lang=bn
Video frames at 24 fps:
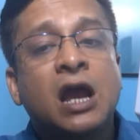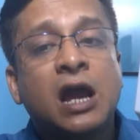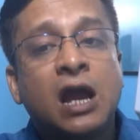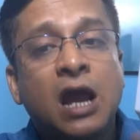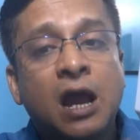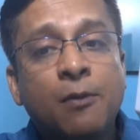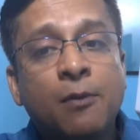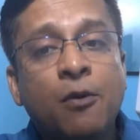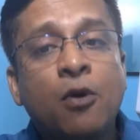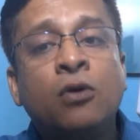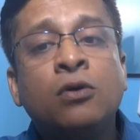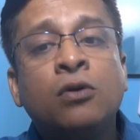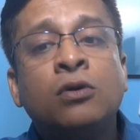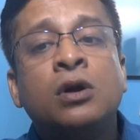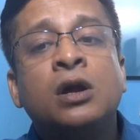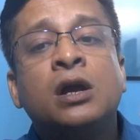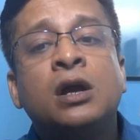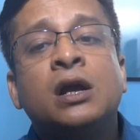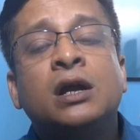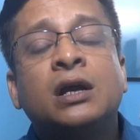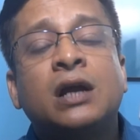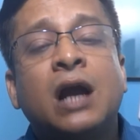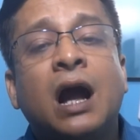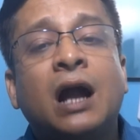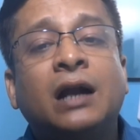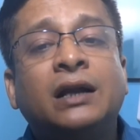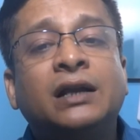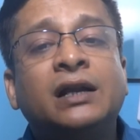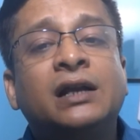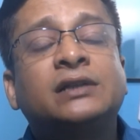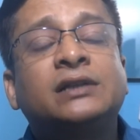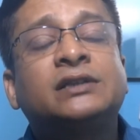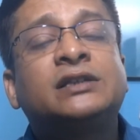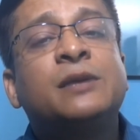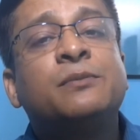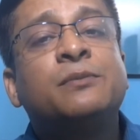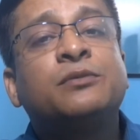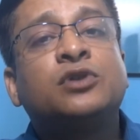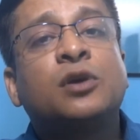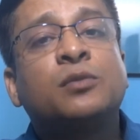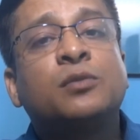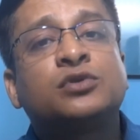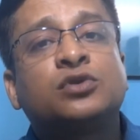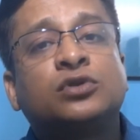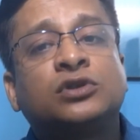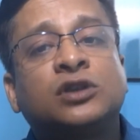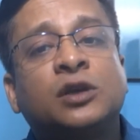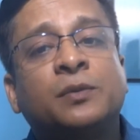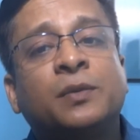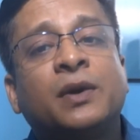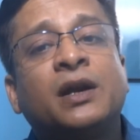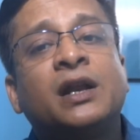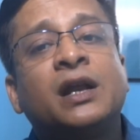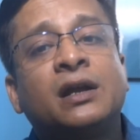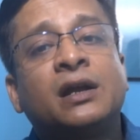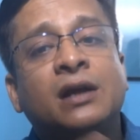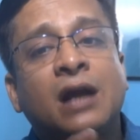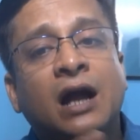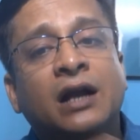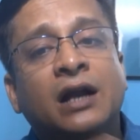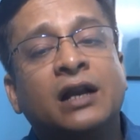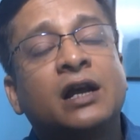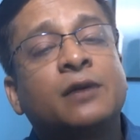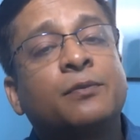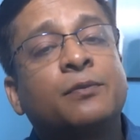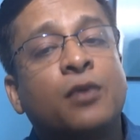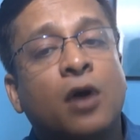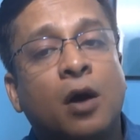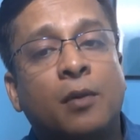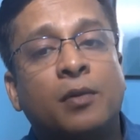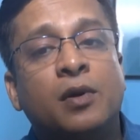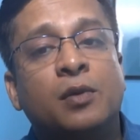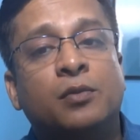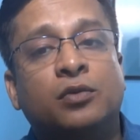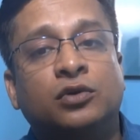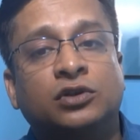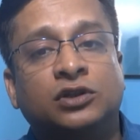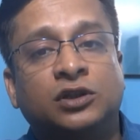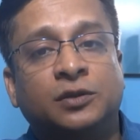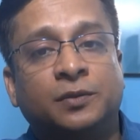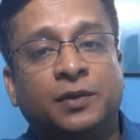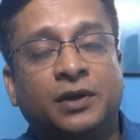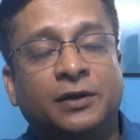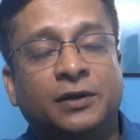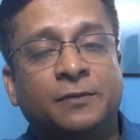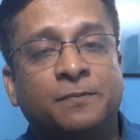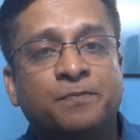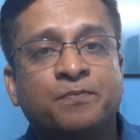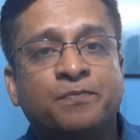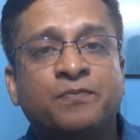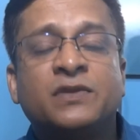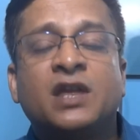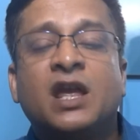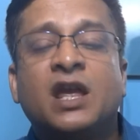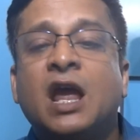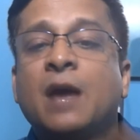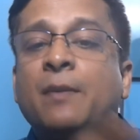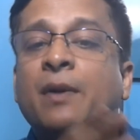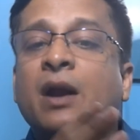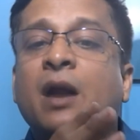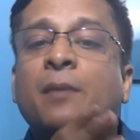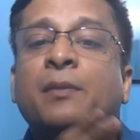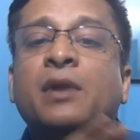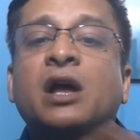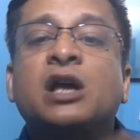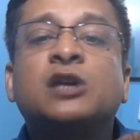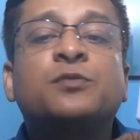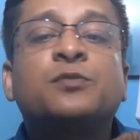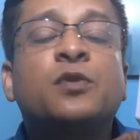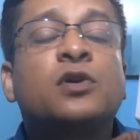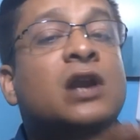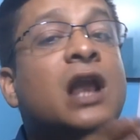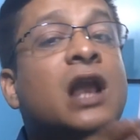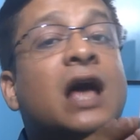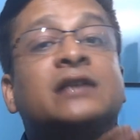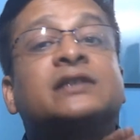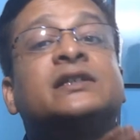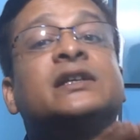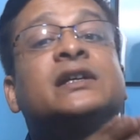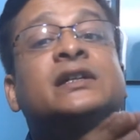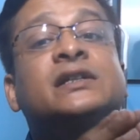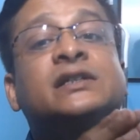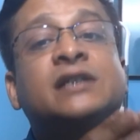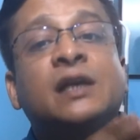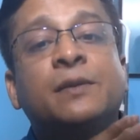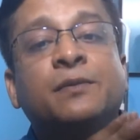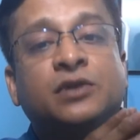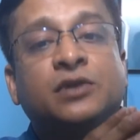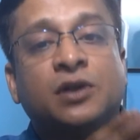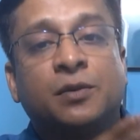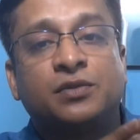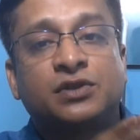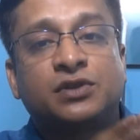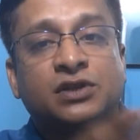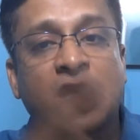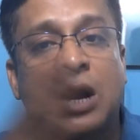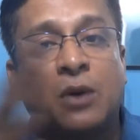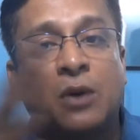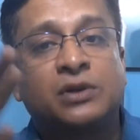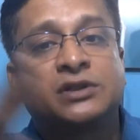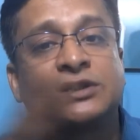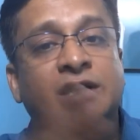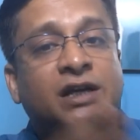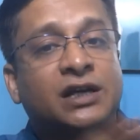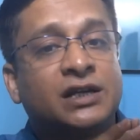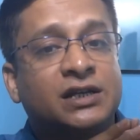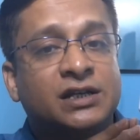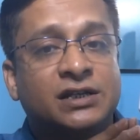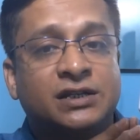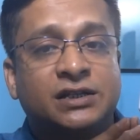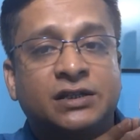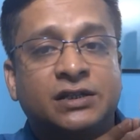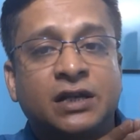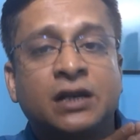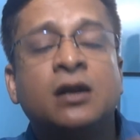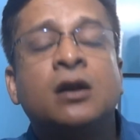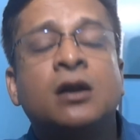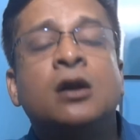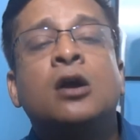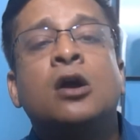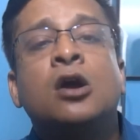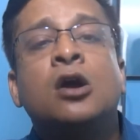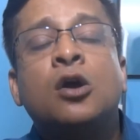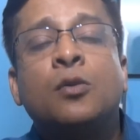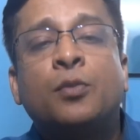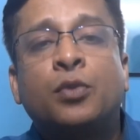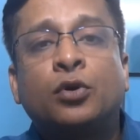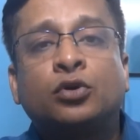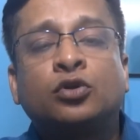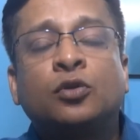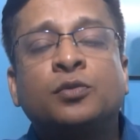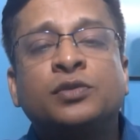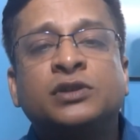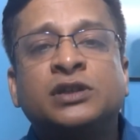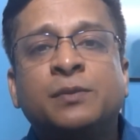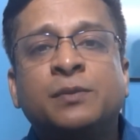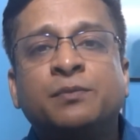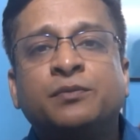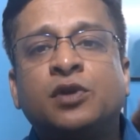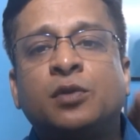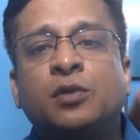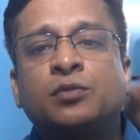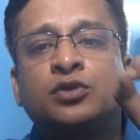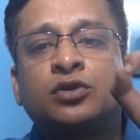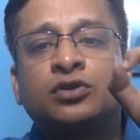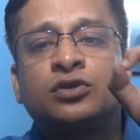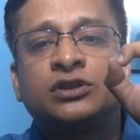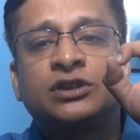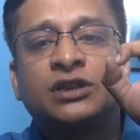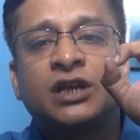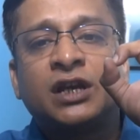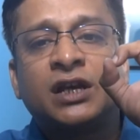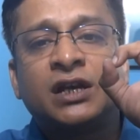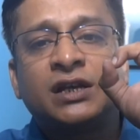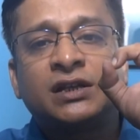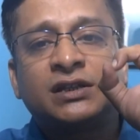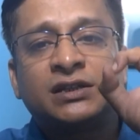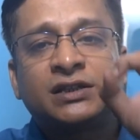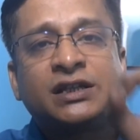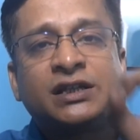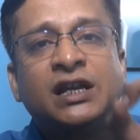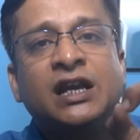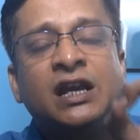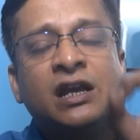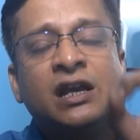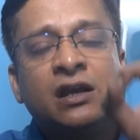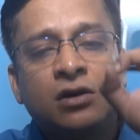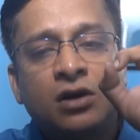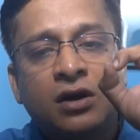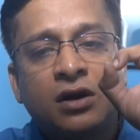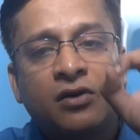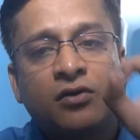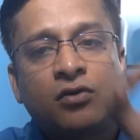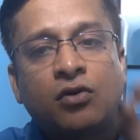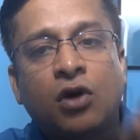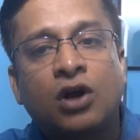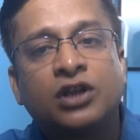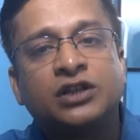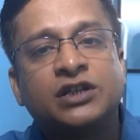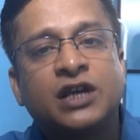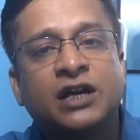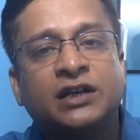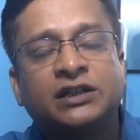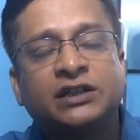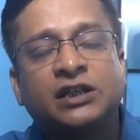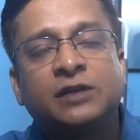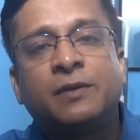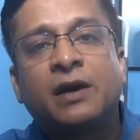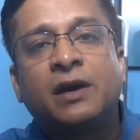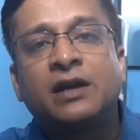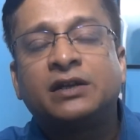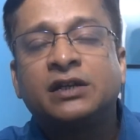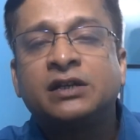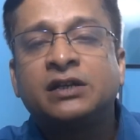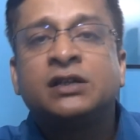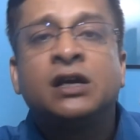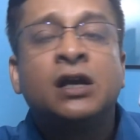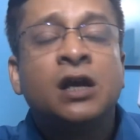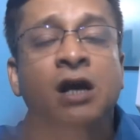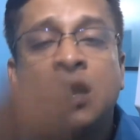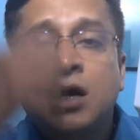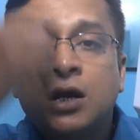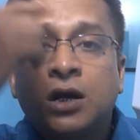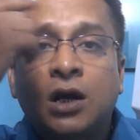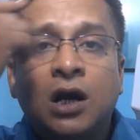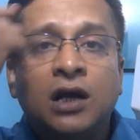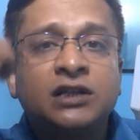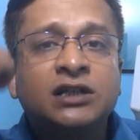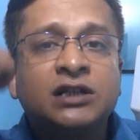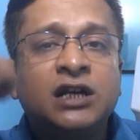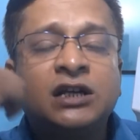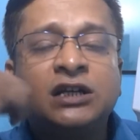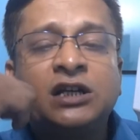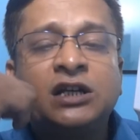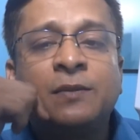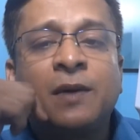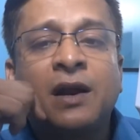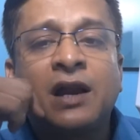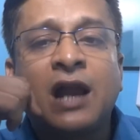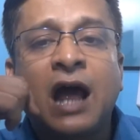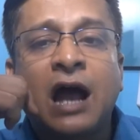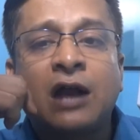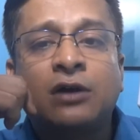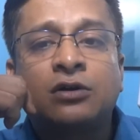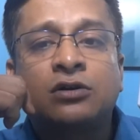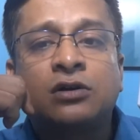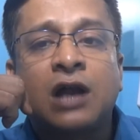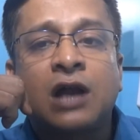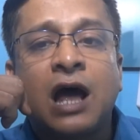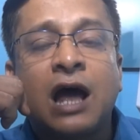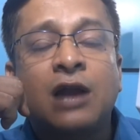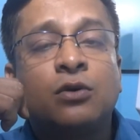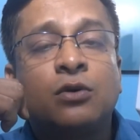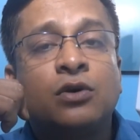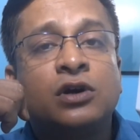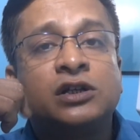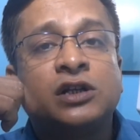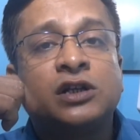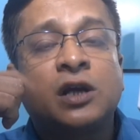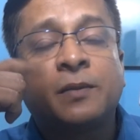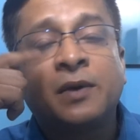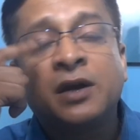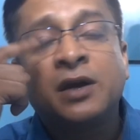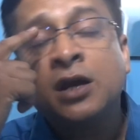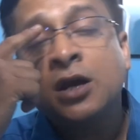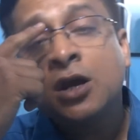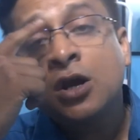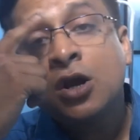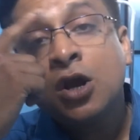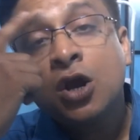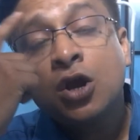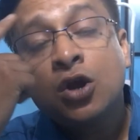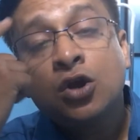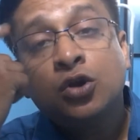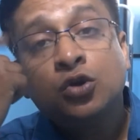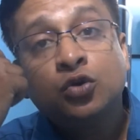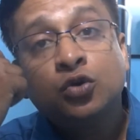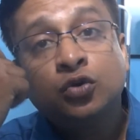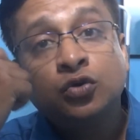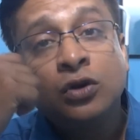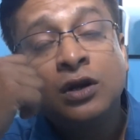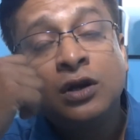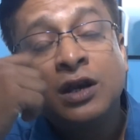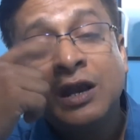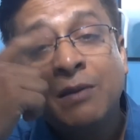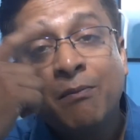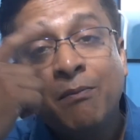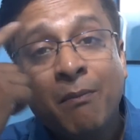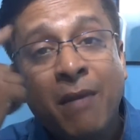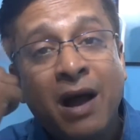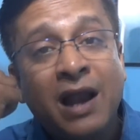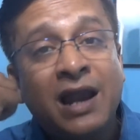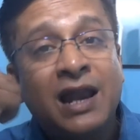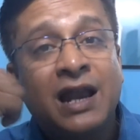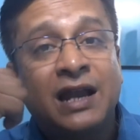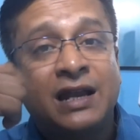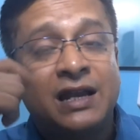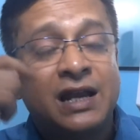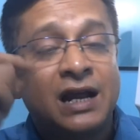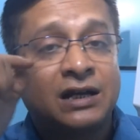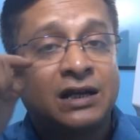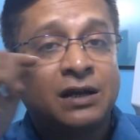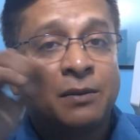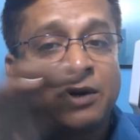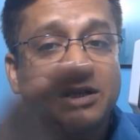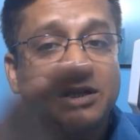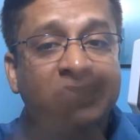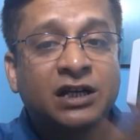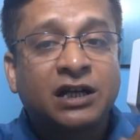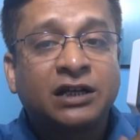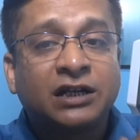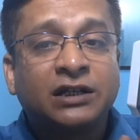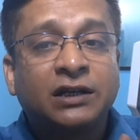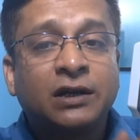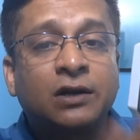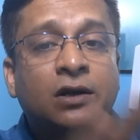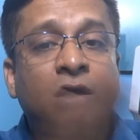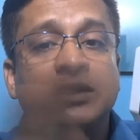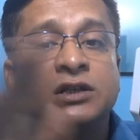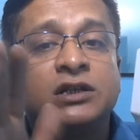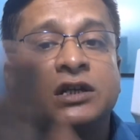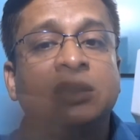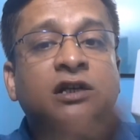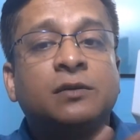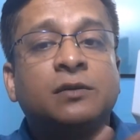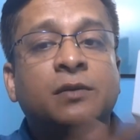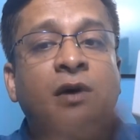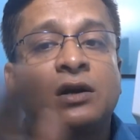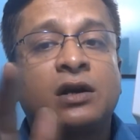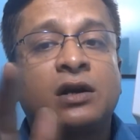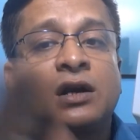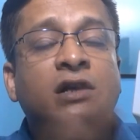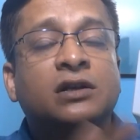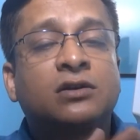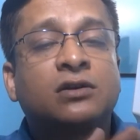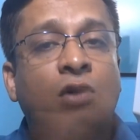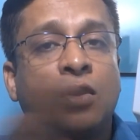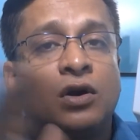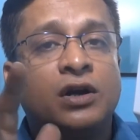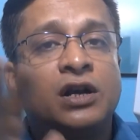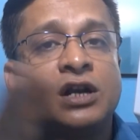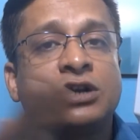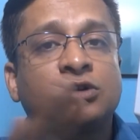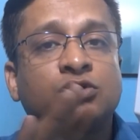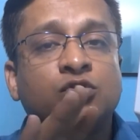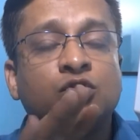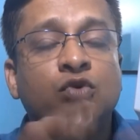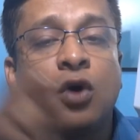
এবং কার্ডিয়াক সিমটমস হতে পারে কার্ডিয়াক প্রবলেম হতে পারে এবার আমরা আসবো ক্লাসিক সিমটমস কাওয়াসাকি ডিজিজের প্রথম সিমটমস হচ্ছে সি কনজাংটিভাইটিস কনজাংটিভা লাল লাল হয়ে যাবে শুধু লিম্বাল এরিয়াটা মানে যেখান থেকে কনজাংটিভা রেড কর্নিয়া শুরু